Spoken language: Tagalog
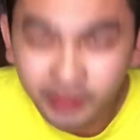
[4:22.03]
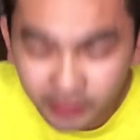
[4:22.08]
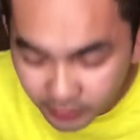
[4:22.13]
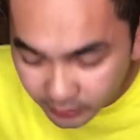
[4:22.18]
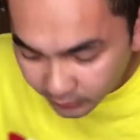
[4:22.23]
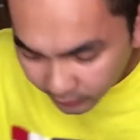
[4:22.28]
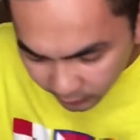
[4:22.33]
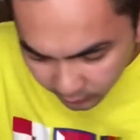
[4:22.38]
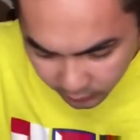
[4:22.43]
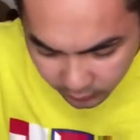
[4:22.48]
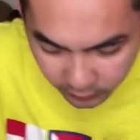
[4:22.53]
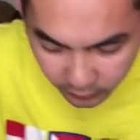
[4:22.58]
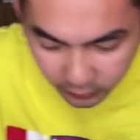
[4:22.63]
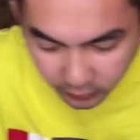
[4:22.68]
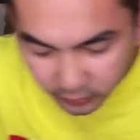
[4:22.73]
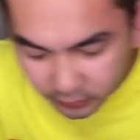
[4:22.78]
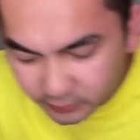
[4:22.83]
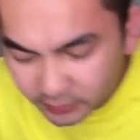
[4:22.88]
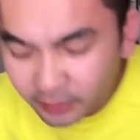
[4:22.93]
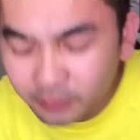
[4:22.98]
Eh,
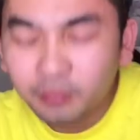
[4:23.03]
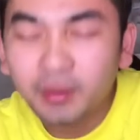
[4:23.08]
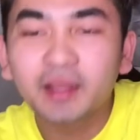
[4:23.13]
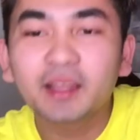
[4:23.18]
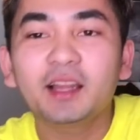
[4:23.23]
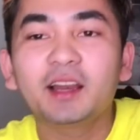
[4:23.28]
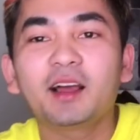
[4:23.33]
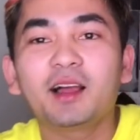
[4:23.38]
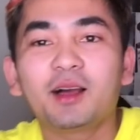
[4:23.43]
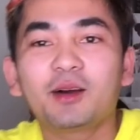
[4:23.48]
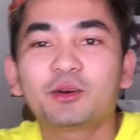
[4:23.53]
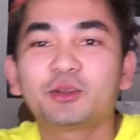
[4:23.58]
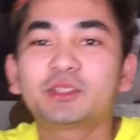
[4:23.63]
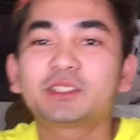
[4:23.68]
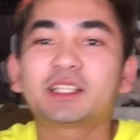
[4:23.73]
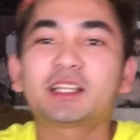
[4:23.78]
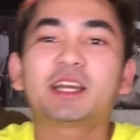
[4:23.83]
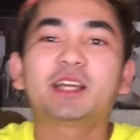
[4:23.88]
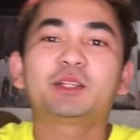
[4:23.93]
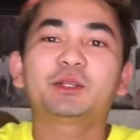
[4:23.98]
o, ah, man na lang ako
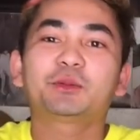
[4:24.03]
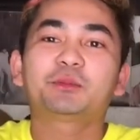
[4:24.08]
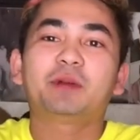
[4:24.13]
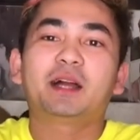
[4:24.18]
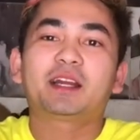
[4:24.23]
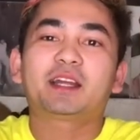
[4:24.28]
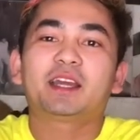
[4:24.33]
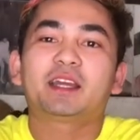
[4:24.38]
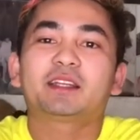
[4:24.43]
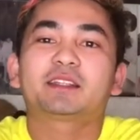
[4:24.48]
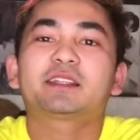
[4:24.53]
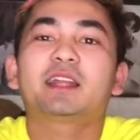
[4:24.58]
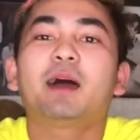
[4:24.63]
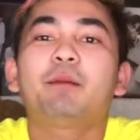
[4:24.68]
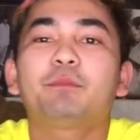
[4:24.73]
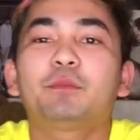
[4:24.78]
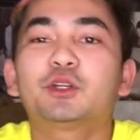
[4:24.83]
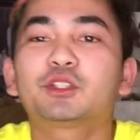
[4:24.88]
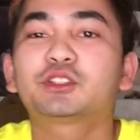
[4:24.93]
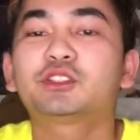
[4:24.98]
sa ganung bagay.
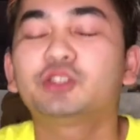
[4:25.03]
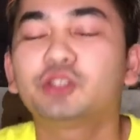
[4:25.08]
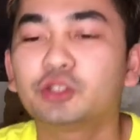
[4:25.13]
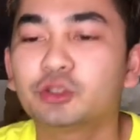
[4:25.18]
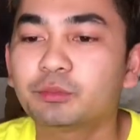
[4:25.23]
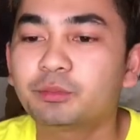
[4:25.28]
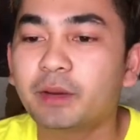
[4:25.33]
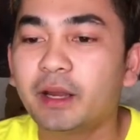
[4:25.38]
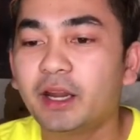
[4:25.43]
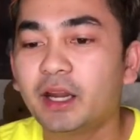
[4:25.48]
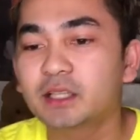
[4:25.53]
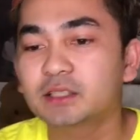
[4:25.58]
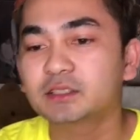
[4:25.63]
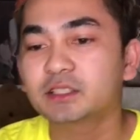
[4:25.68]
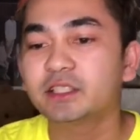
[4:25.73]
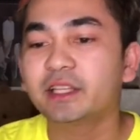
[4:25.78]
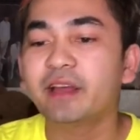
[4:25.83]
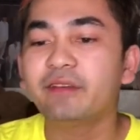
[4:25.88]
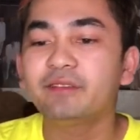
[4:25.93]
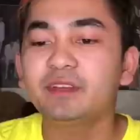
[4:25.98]
Tapos yun, parang
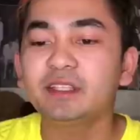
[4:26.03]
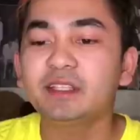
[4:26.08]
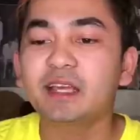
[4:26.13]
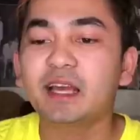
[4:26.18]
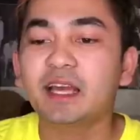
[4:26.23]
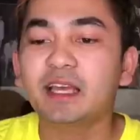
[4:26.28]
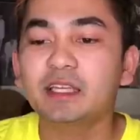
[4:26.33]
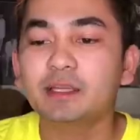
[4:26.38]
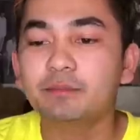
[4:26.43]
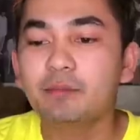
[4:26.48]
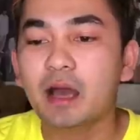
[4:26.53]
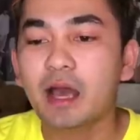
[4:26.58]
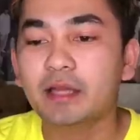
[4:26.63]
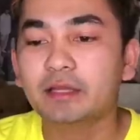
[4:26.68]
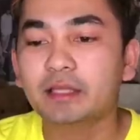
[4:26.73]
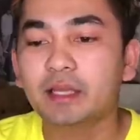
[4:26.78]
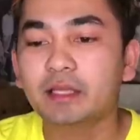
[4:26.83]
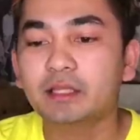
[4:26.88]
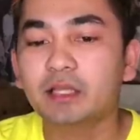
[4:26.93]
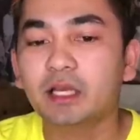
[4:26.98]
sinabi niya kay
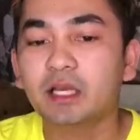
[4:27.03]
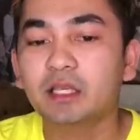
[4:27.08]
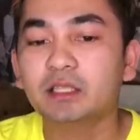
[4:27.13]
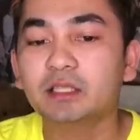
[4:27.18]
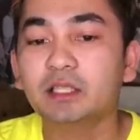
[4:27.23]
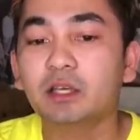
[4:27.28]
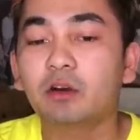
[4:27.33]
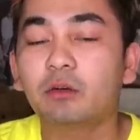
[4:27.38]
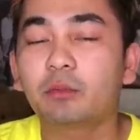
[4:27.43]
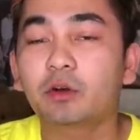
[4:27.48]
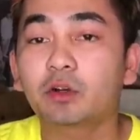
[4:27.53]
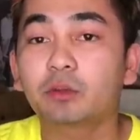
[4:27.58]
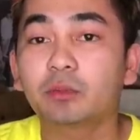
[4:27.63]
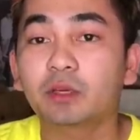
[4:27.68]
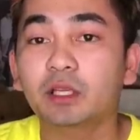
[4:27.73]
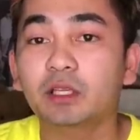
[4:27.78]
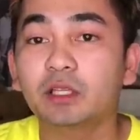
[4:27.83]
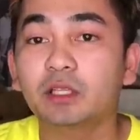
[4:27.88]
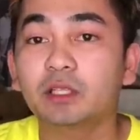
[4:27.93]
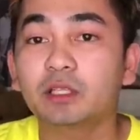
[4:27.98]
Ivana na hindi ako marunong
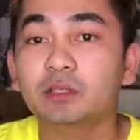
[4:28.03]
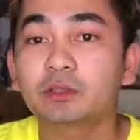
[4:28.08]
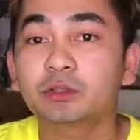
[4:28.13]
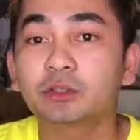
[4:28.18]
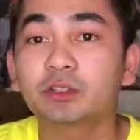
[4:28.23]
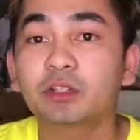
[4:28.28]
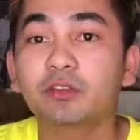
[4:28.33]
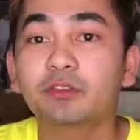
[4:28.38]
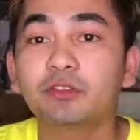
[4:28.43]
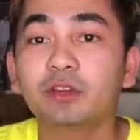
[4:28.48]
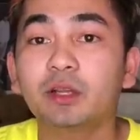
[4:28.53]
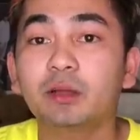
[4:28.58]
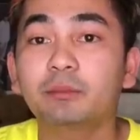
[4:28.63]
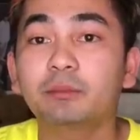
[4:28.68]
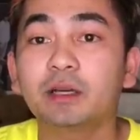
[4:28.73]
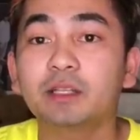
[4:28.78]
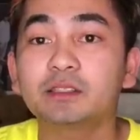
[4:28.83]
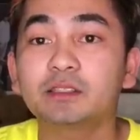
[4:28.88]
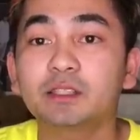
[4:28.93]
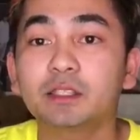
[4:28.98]
mag-English. So na-feel
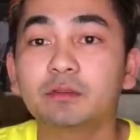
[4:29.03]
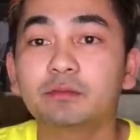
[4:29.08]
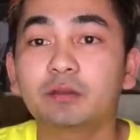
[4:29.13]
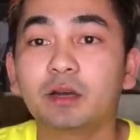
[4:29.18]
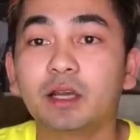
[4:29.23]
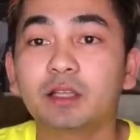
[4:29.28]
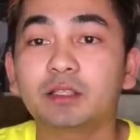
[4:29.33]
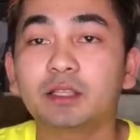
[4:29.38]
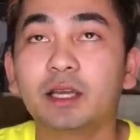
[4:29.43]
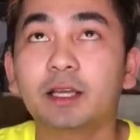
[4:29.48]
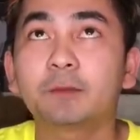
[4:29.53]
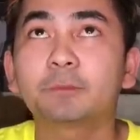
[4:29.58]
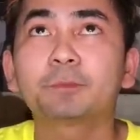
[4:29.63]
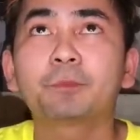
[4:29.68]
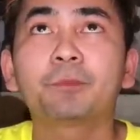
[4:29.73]
bad si Ivana.